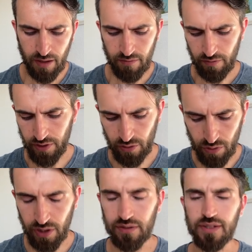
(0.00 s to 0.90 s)
Wenn wir
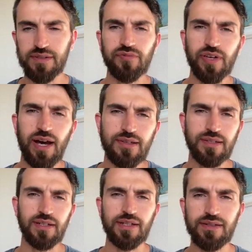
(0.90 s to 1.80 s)
nur an diesem Vers
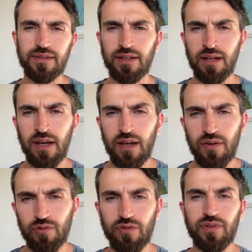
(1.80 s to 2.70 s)
hier lesen, dann
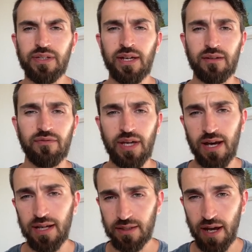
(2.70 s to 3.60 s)
würden wir denken, wer
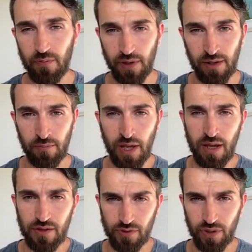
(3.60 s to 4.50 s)
hat Abraham
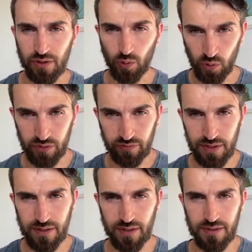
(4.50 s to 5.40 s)
so einen guten
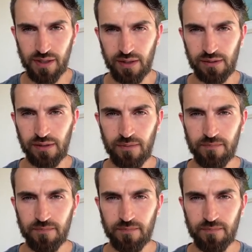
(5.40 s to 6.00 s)
Witz erzählt,